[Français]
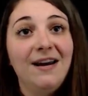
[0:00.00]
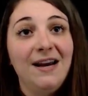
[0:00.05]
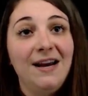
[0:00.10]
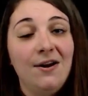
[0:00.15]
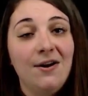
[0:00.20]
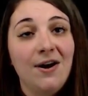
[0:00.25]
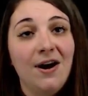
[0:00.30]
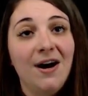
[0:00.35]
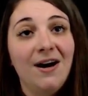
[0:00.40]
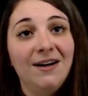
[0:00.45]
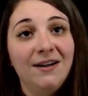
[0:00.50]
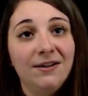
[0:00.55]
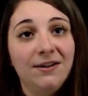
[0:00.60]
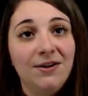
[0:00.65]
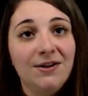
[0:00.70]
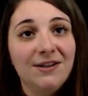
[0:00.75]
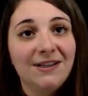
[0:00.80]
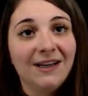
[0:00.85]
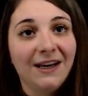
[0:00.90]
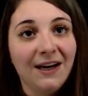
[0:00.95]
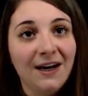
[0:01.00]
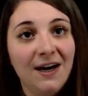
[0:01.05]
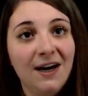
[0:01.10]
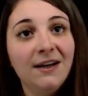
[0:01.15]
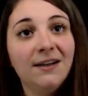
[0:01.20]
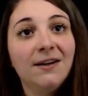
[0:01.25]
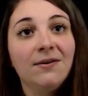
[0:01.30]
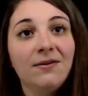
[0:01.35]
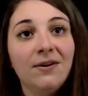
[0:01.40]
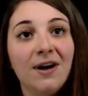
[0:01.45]
et le A de
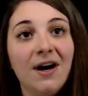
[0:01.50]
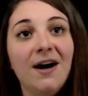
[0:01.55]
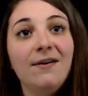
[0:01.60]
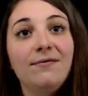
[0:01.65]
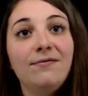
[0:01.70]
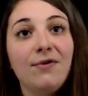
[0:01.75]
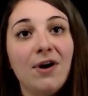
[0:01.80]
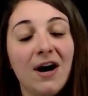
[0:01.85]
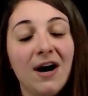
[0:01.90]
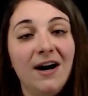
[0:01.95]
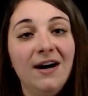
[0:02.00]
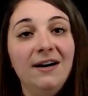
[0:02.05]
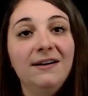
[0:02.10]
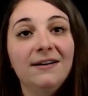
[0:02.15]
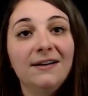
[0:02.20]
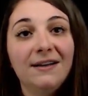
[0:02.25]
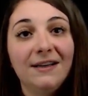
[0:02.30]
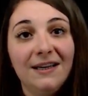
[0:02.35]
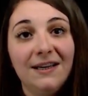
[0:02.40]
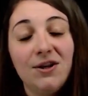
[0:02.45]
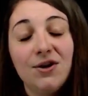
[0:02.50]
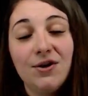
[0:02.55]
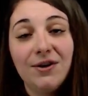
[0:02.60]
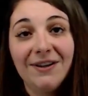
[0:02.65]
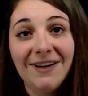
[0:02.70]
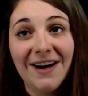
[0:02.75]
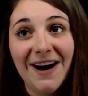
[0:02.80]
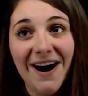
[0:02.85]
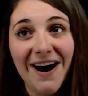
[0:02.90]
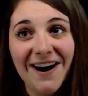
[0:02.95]
5A, donc A fois A, qui
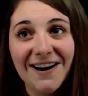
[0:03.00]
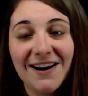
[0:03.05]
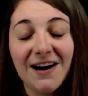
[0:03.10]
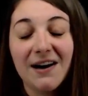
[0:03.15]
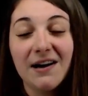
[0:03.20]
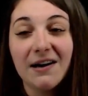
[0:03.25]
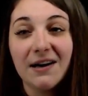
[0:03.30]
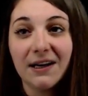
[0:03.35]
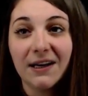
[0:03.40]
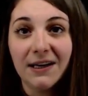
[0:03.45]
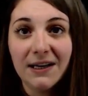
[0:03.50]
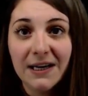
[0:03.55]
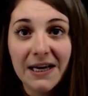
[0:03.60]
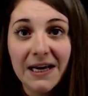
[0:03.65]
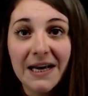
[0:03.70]
donne A carré.